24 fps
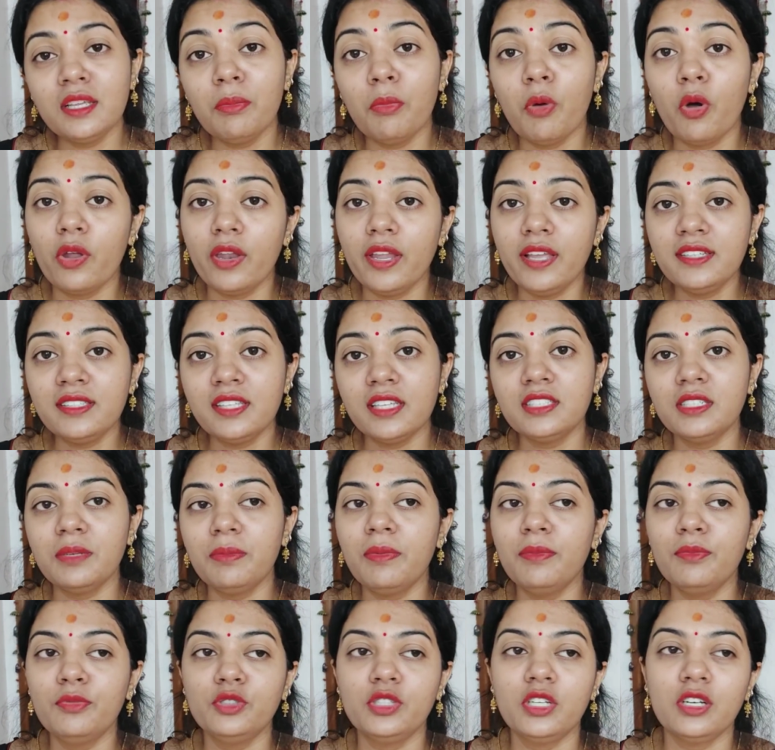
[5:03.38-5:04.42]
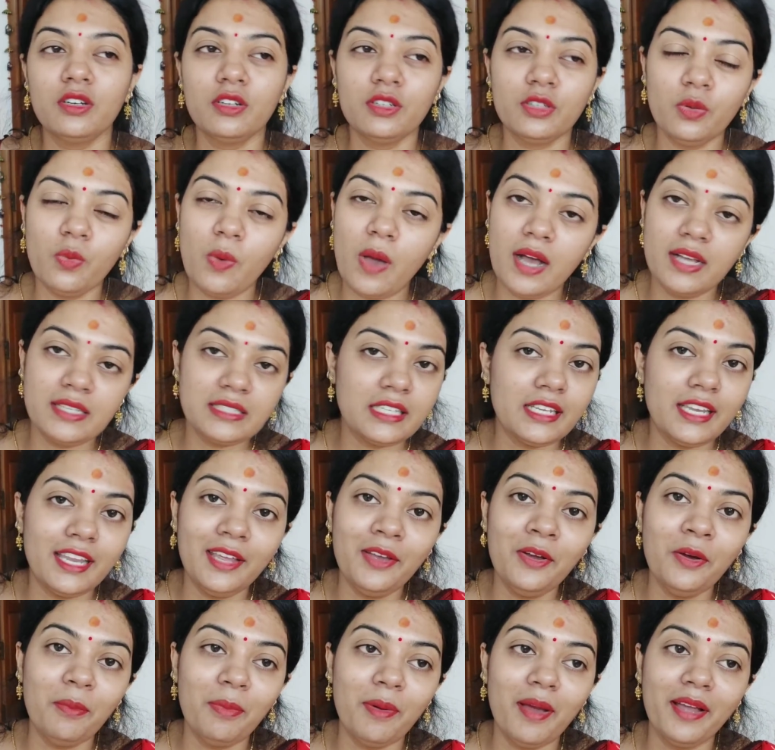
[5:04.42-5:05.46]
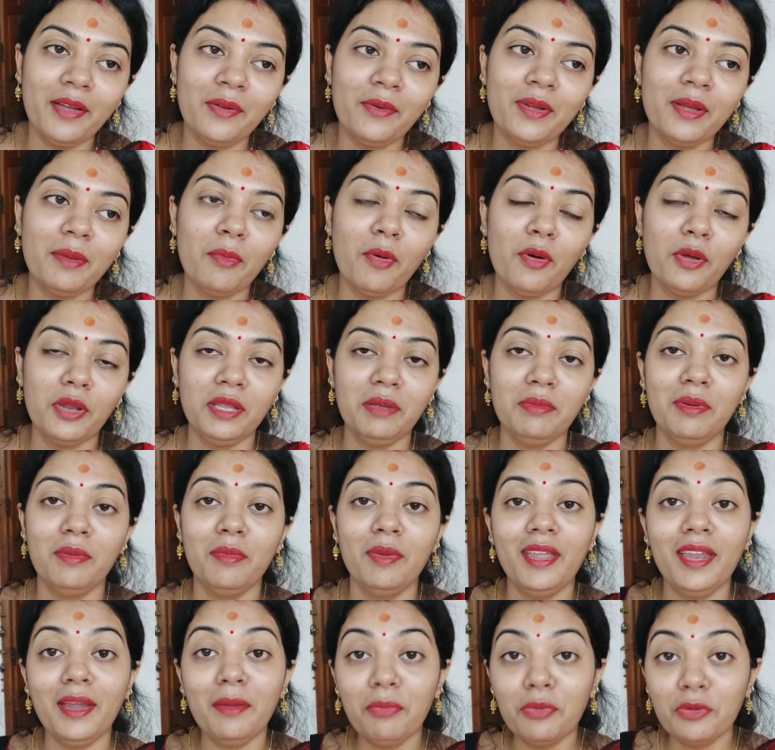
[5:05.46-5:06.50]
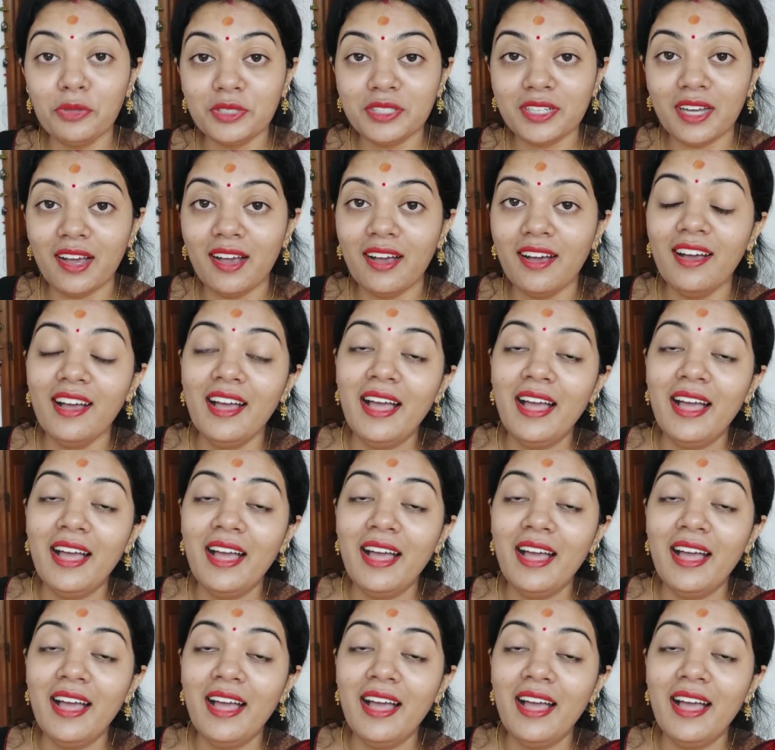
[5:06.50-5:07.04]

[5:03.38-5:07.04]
से मॉर्निंग से जब मैं पूजा करती हूँ वहां से नहीं हो पाया क्योंकि मॉर्निंग में मेरा पूजा